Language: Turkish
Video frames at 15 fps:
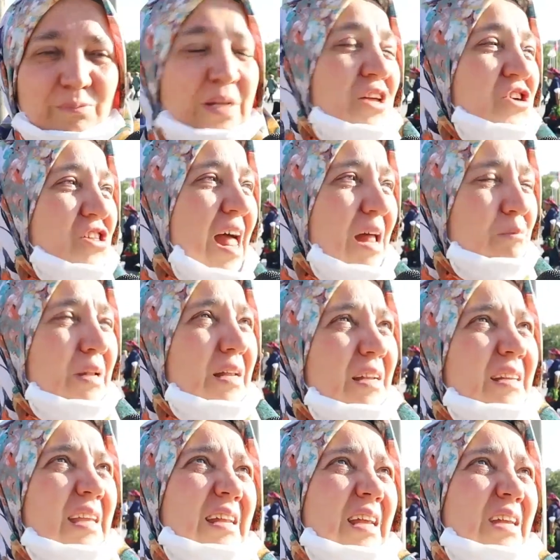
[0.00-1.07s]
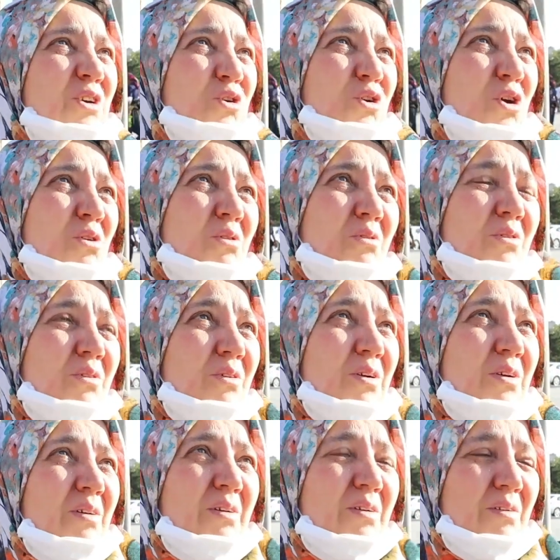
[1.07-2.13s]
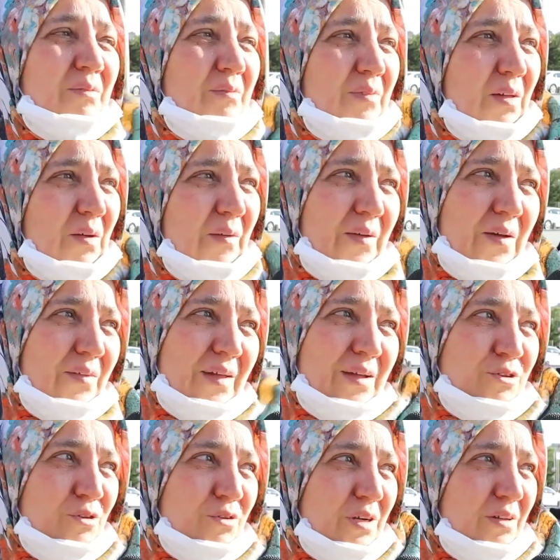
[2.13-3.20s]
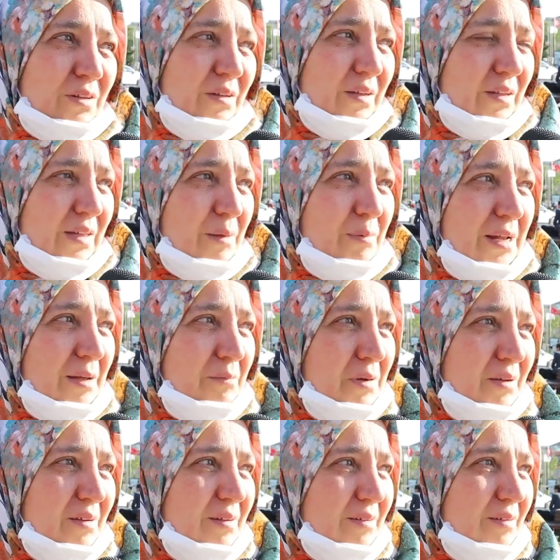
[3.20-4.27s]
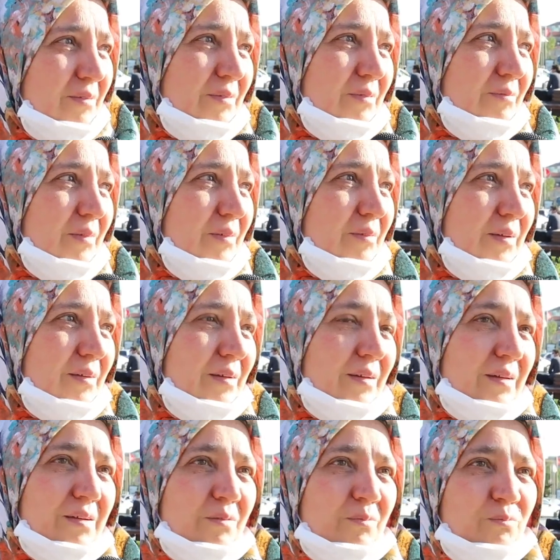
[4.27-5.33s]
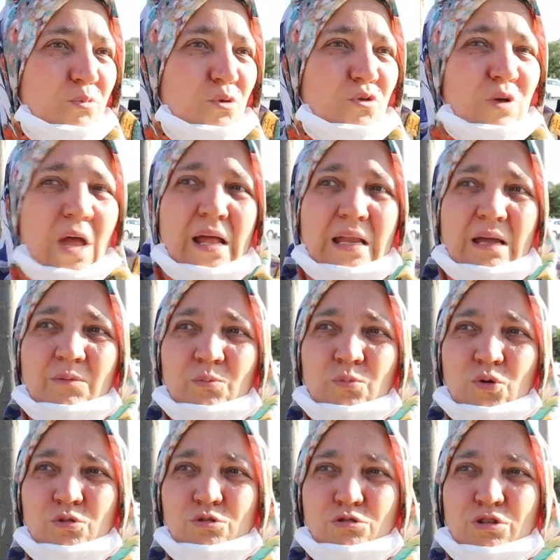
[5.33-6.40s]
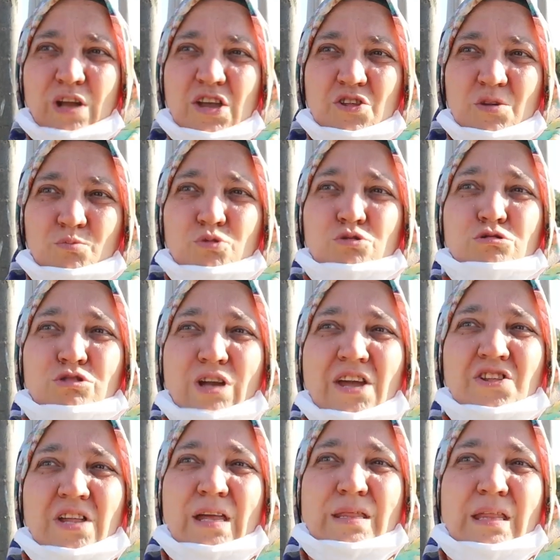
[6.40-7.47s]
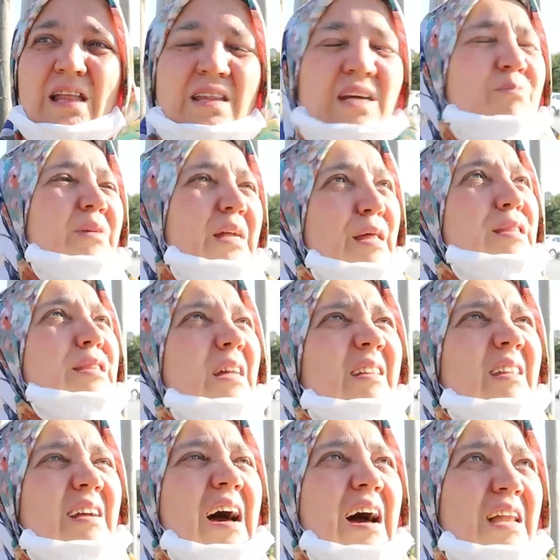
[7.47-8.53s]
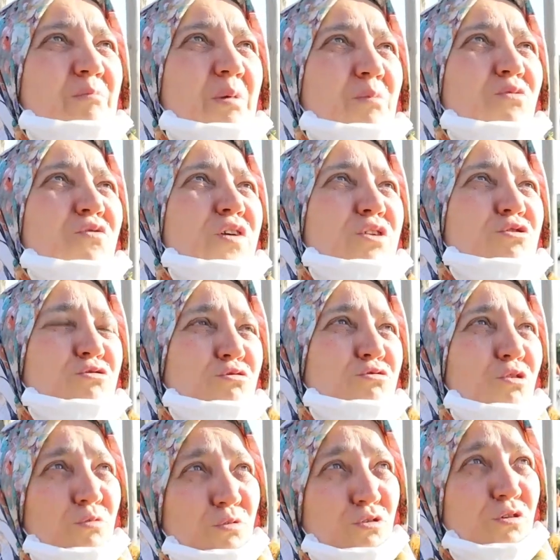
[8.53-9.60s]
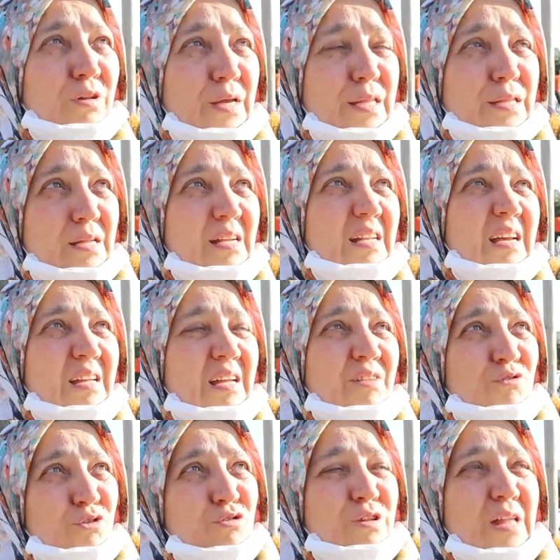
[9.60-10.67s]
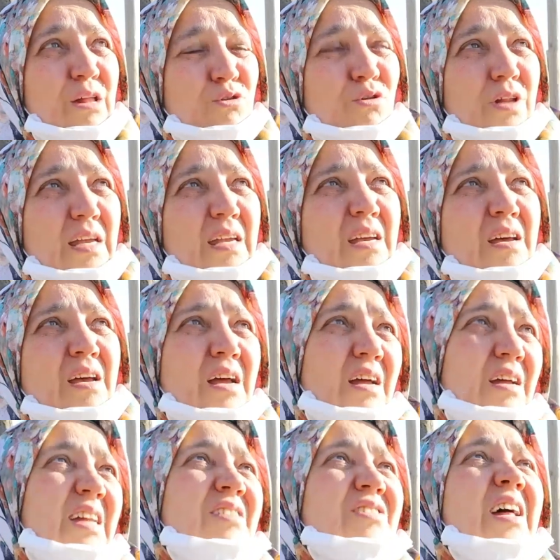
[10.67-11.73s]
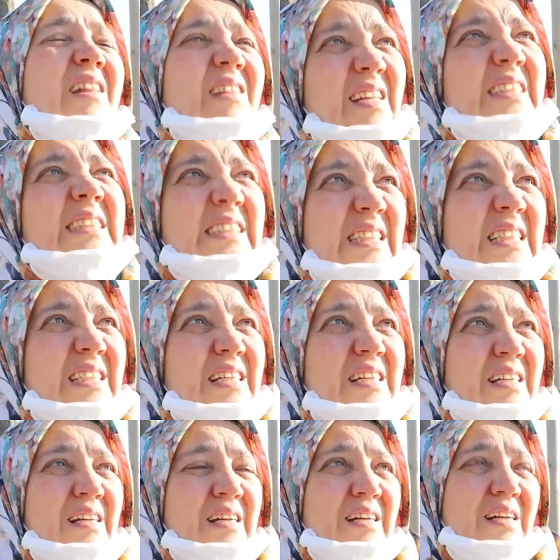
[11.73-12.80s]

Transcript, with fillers: bilinçlenmeleri gerekiyor. Ondan sonra e, ne bileyim bu yani bu süreç bu süreç de insanları biraz sıktı galiba. Bu virüs do dolayısıyla virüsten dolayı insanları sıktı.